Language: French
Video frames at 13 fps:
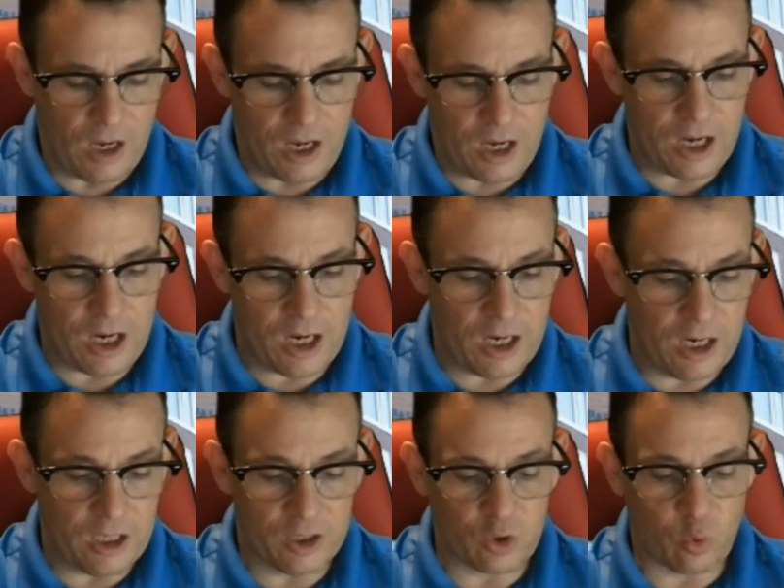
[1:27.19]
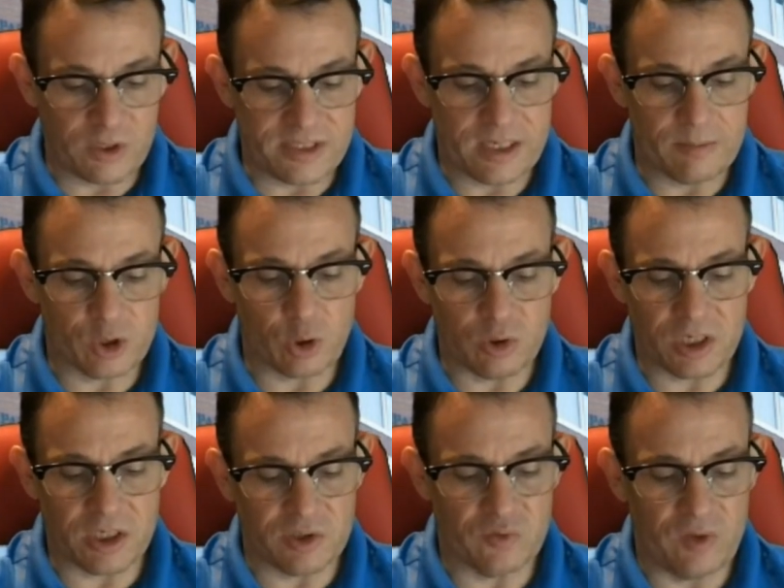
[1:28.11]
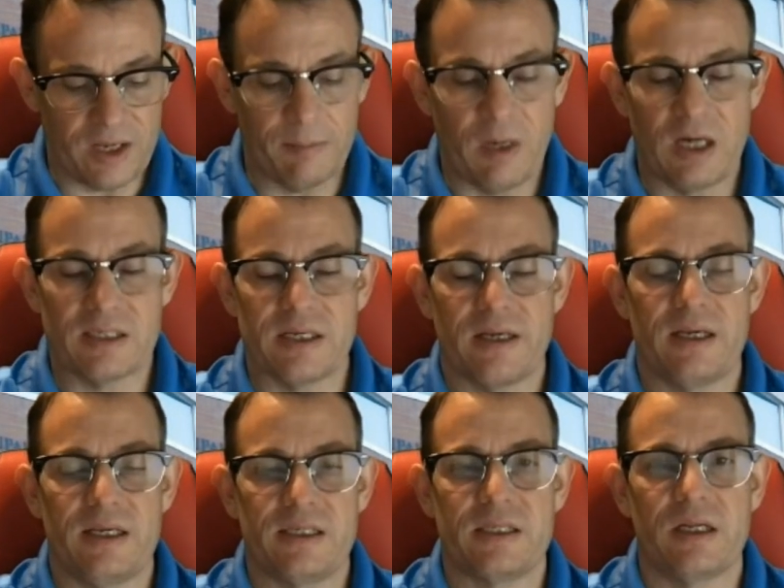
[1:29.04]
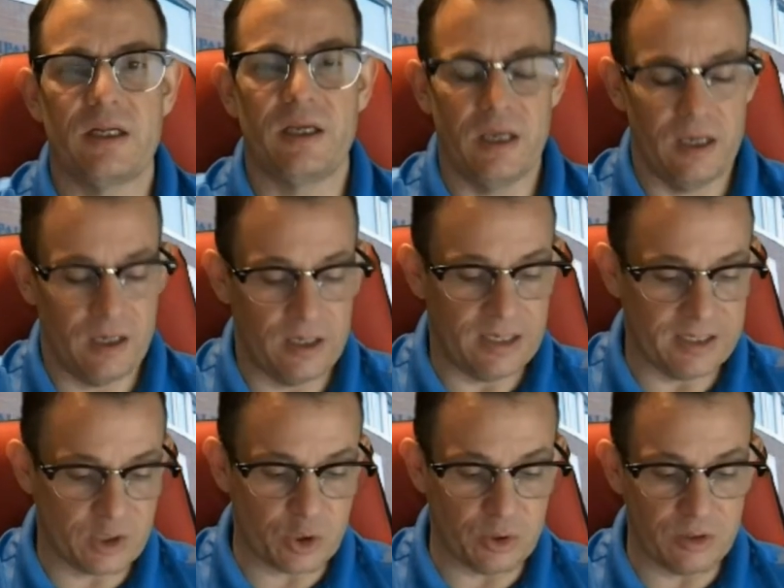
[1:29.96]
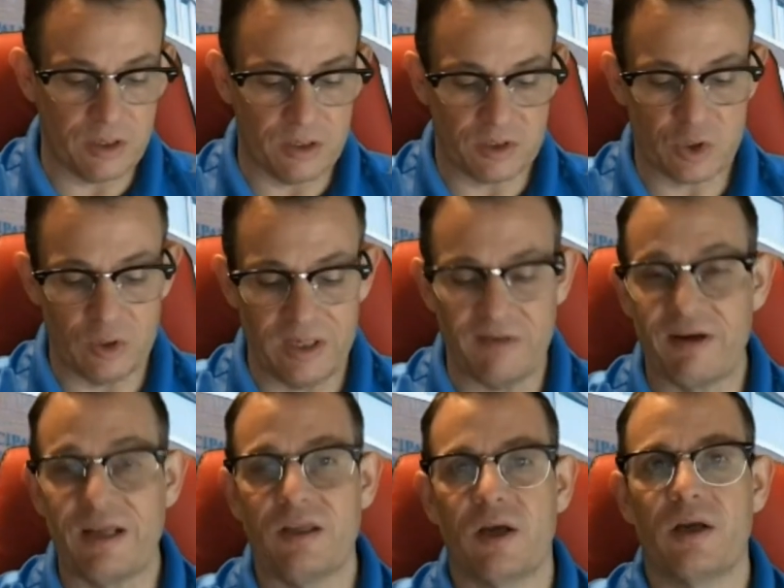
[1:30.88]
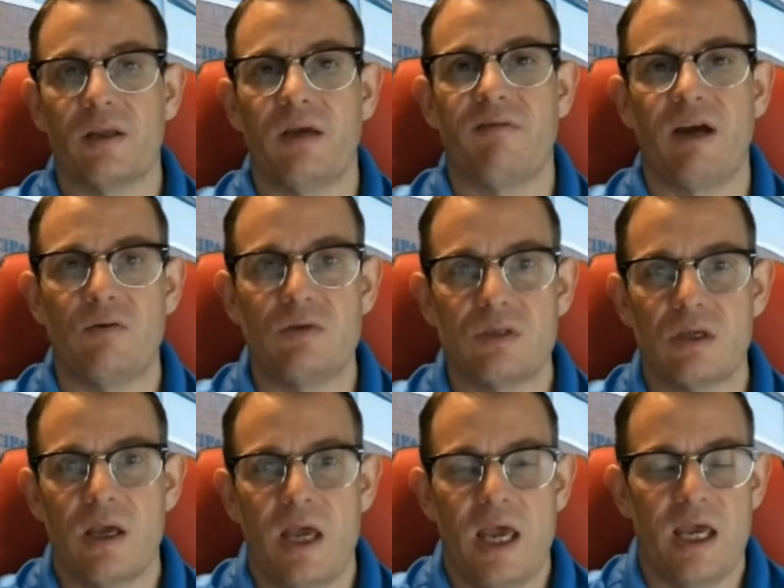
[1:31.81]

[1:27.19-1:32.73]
la troisième chose que je voulais mentionner, c'était l'étude sur les frais de redevance.